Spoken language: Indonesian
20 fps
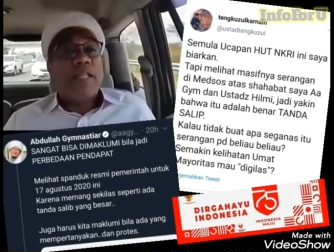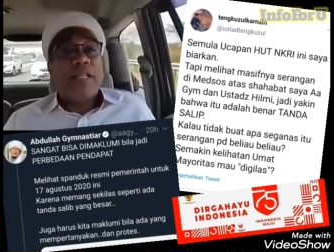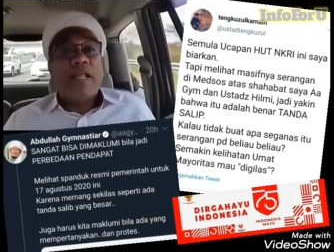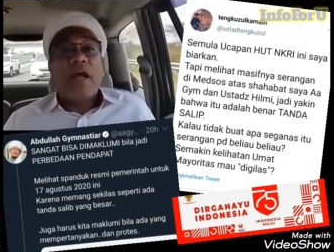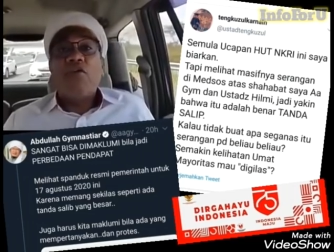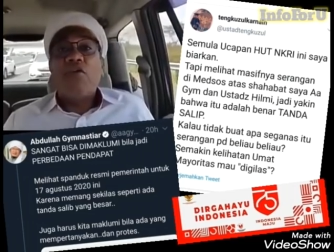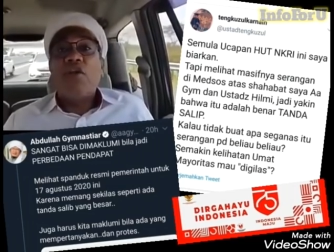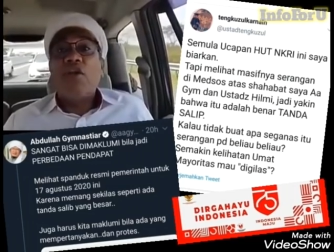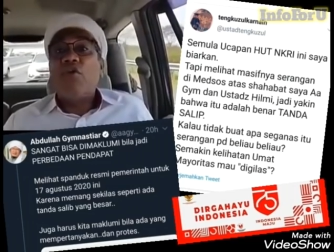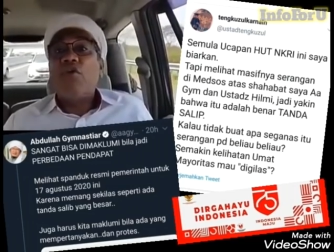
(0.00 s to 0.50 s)

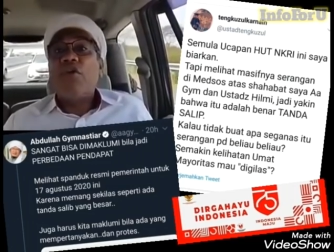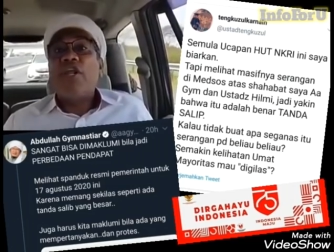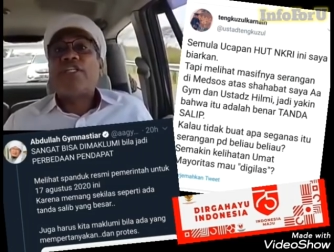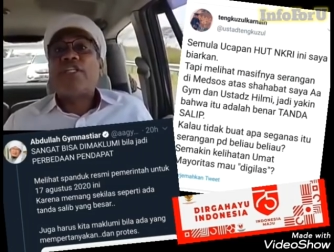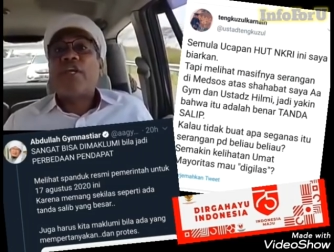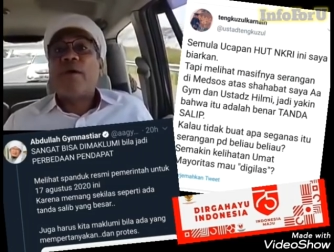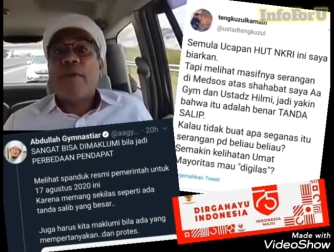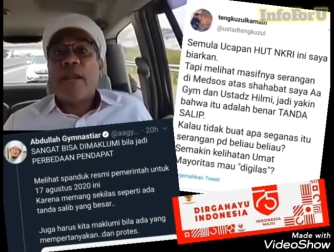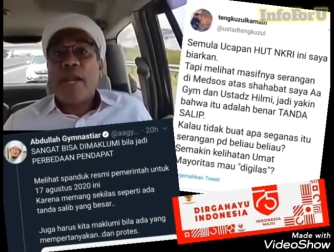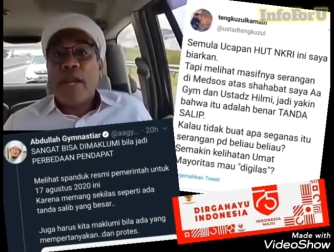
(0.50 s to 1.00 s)
tahun
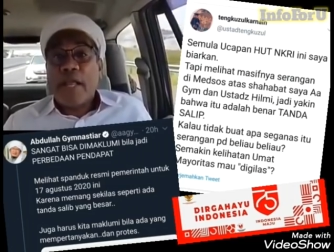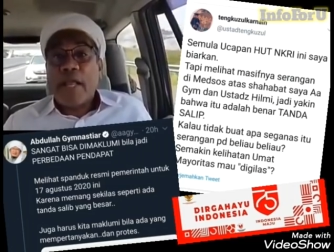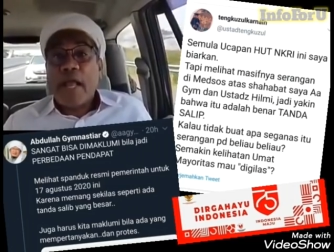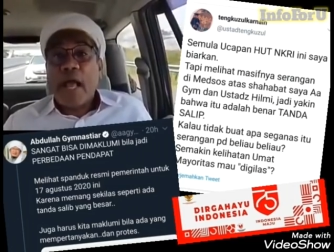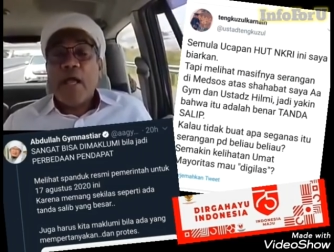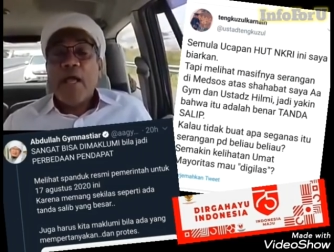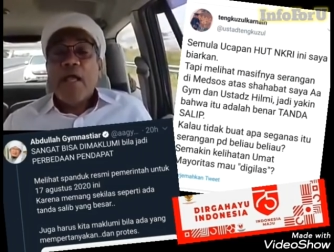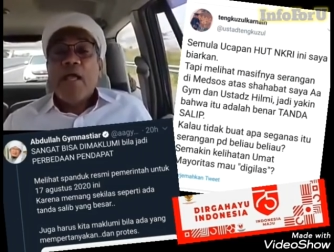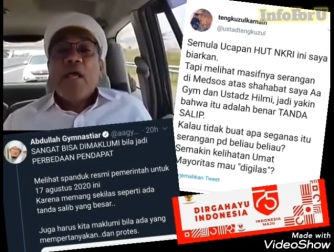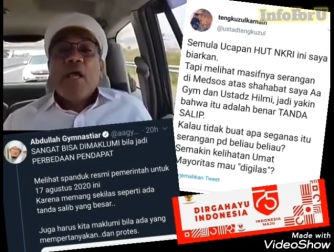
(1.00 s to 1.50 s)
Indonesia
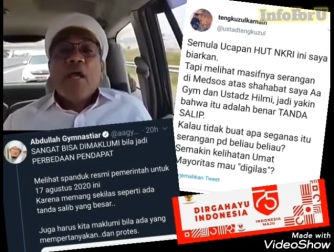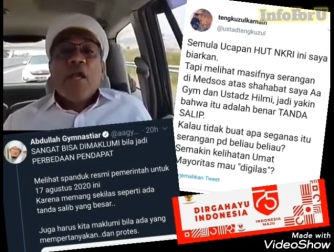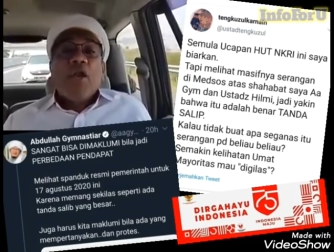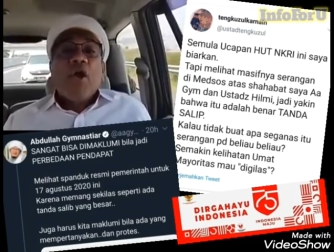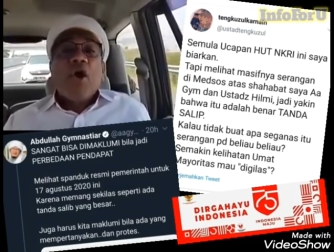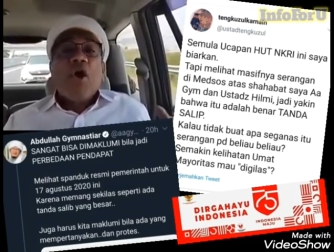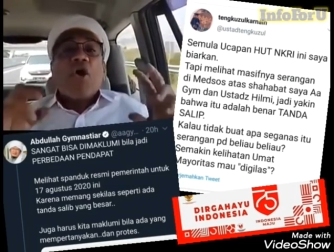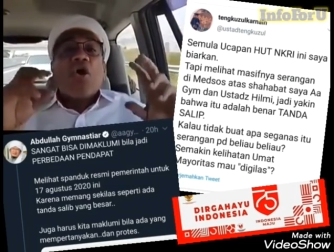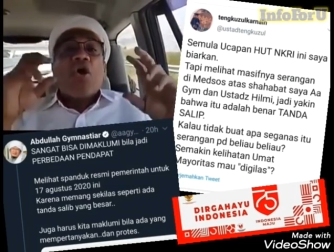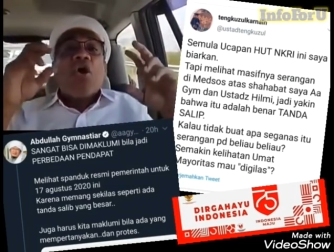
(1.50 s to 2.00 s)
Merdeka.
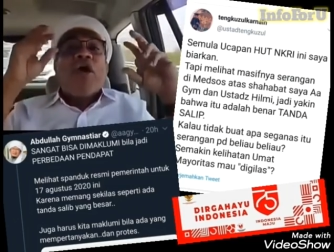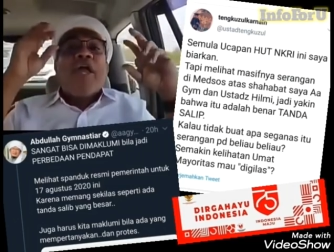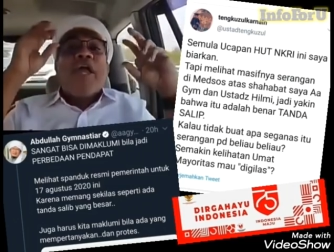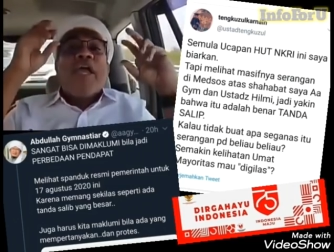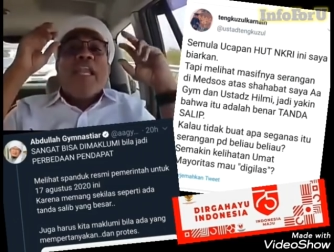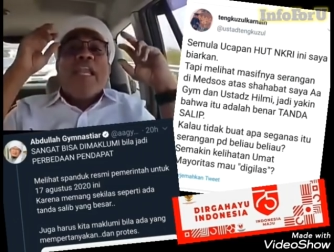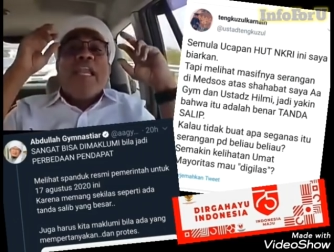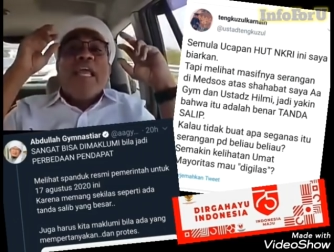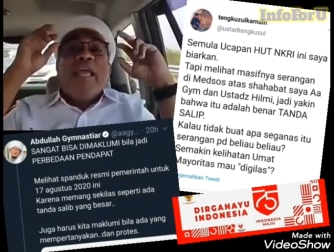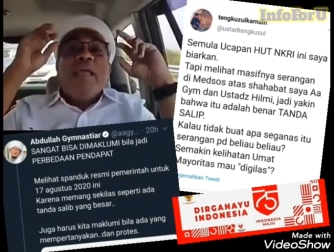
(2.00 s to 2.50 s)
Logo
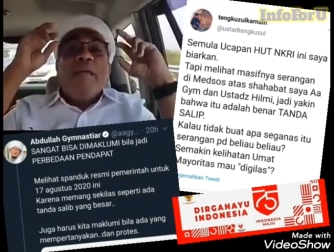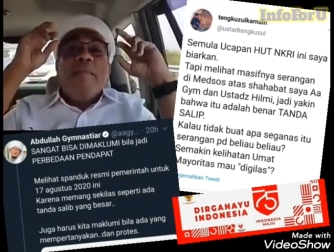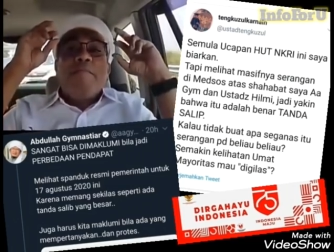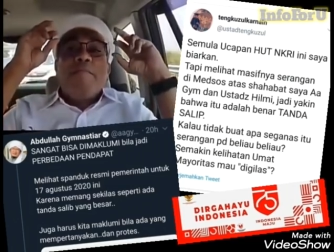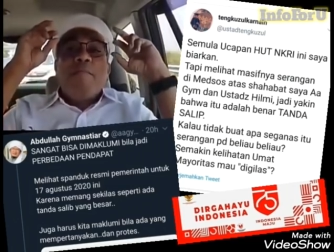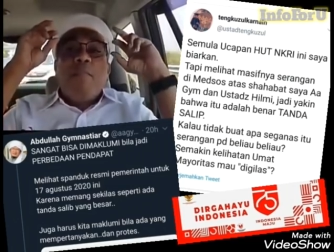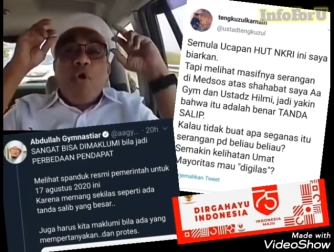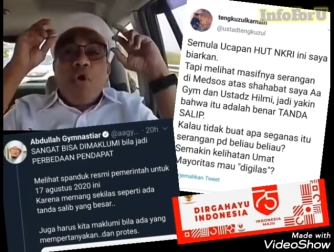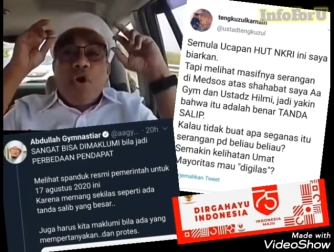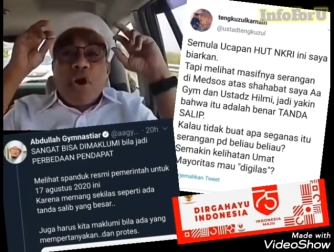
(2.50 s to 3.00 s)
ini
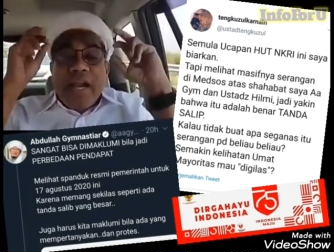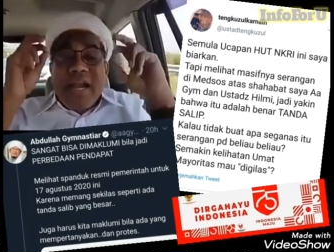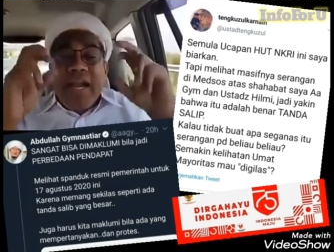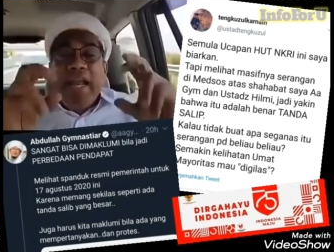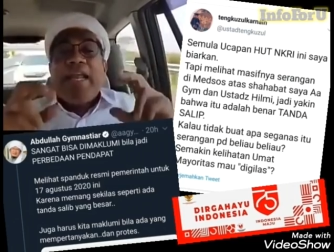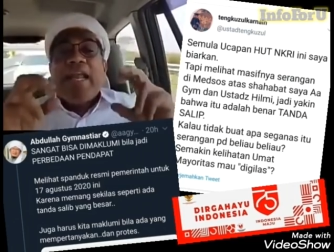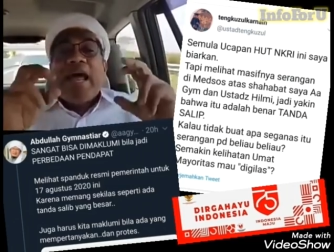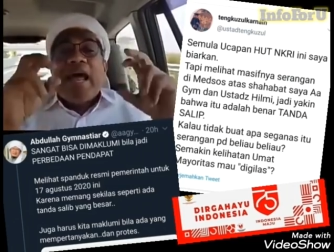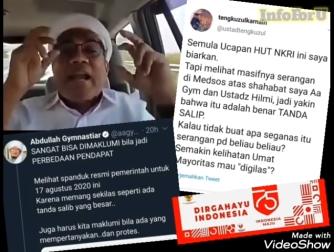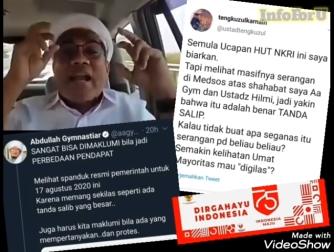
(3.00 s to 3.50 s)

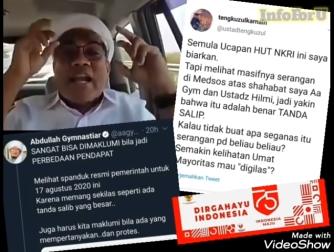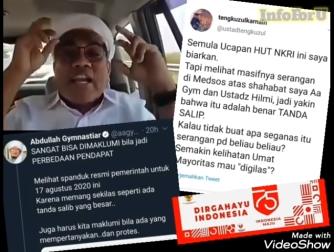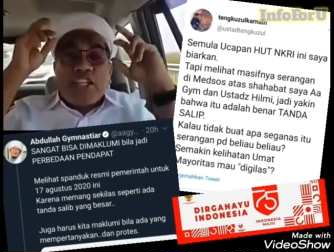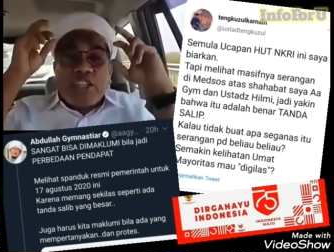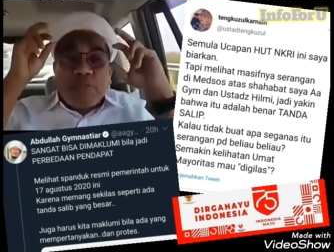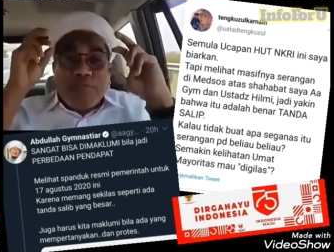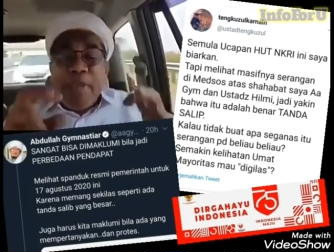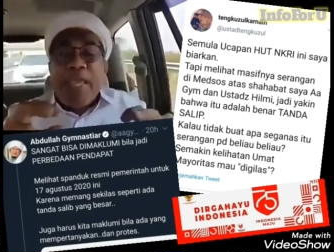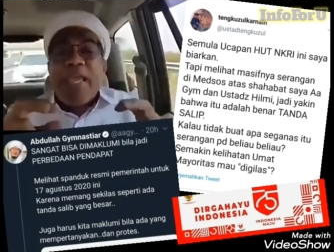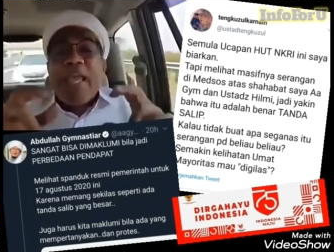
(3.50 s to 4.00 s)
murni dan
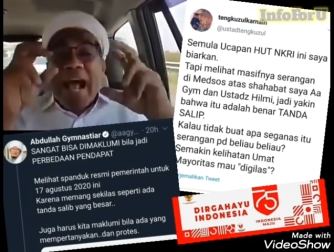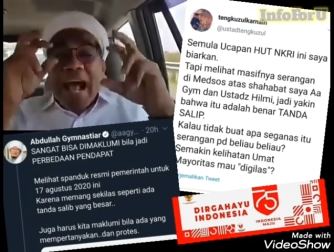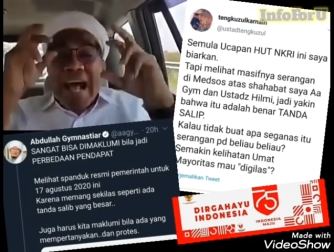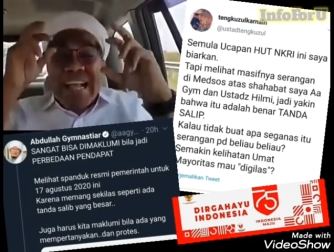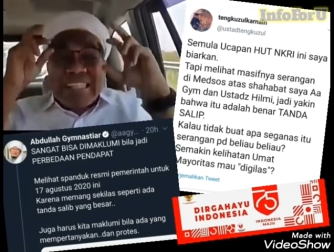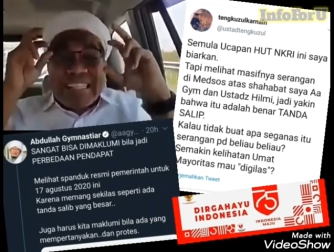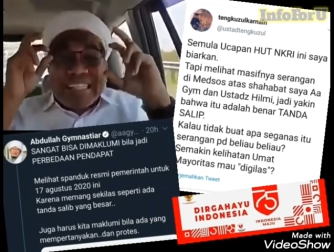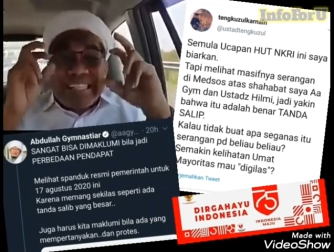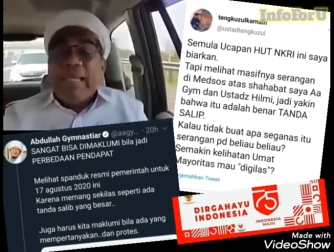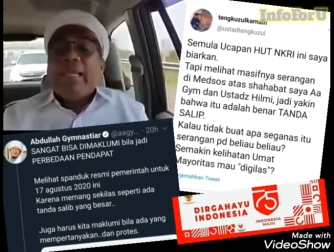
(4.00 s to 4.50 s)
resmi
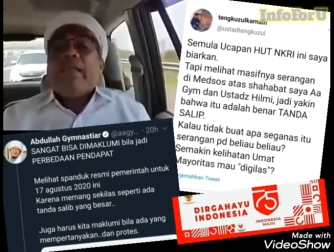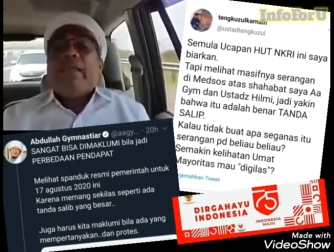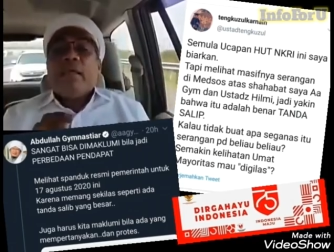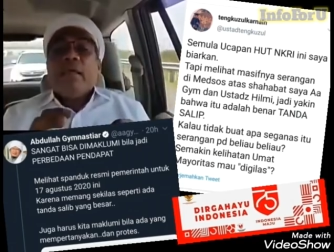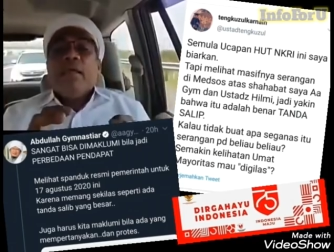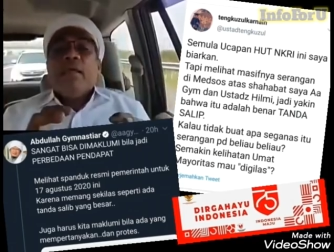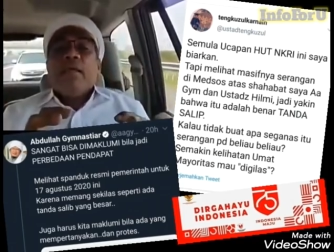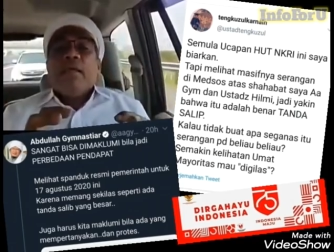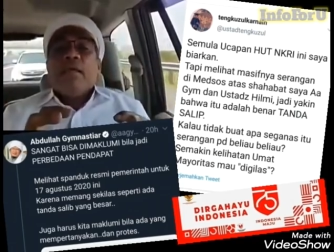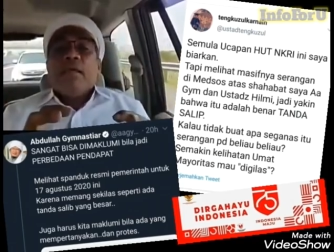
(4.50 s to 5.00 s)
asli,
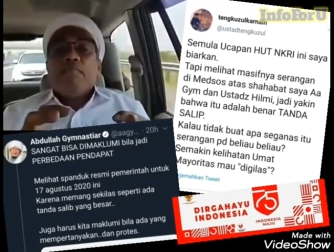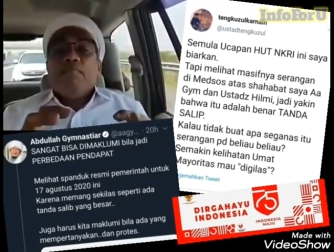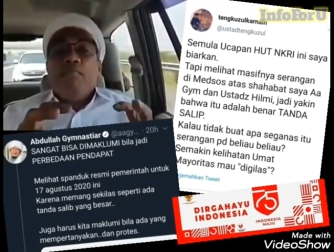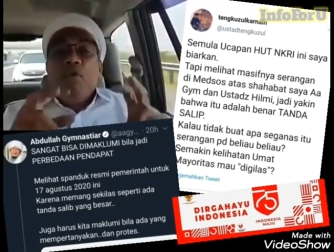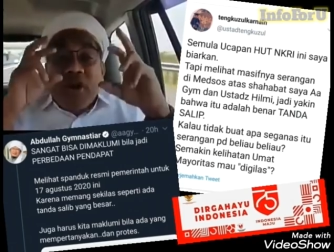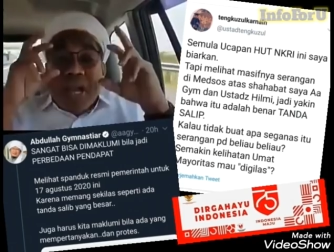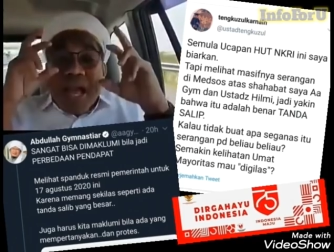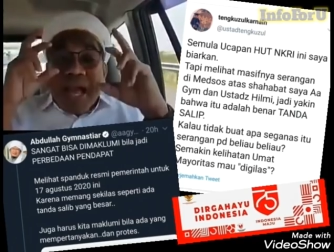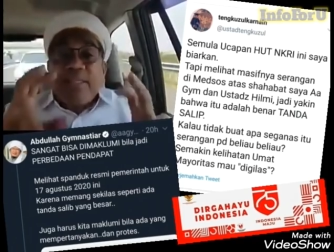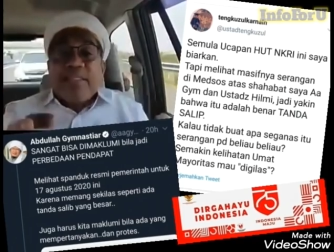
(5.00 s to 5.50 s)

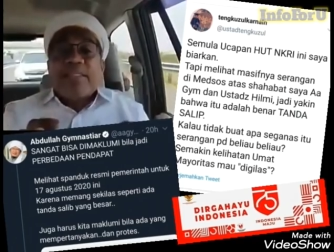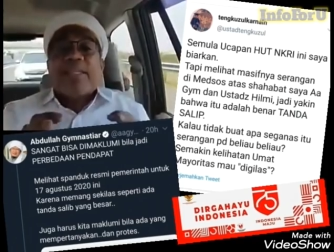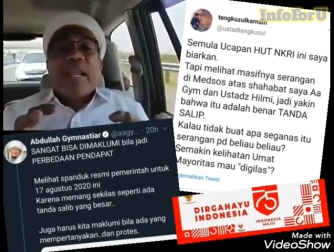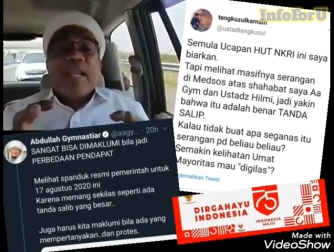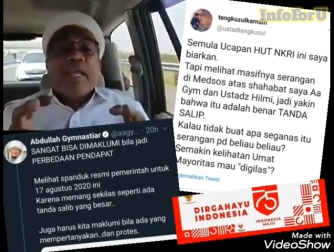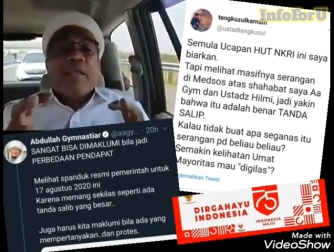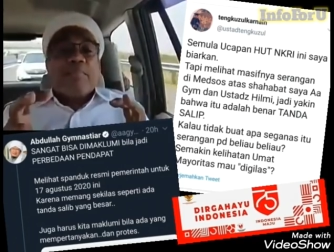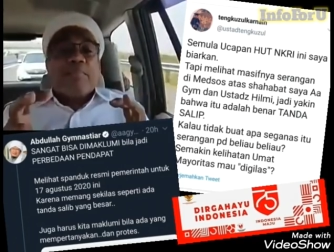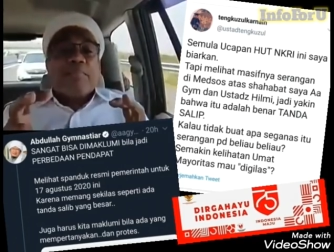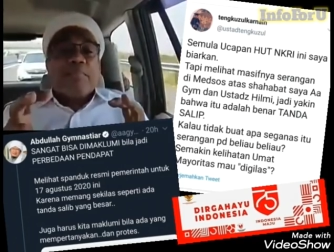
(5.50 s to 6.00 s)
bukan
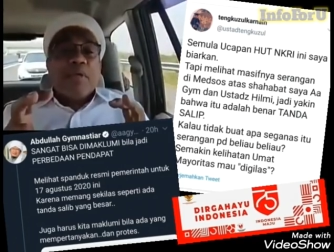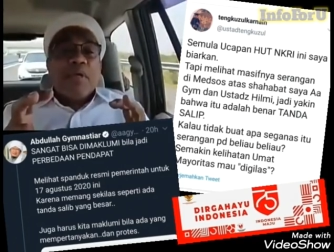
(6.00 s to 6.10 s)
salib.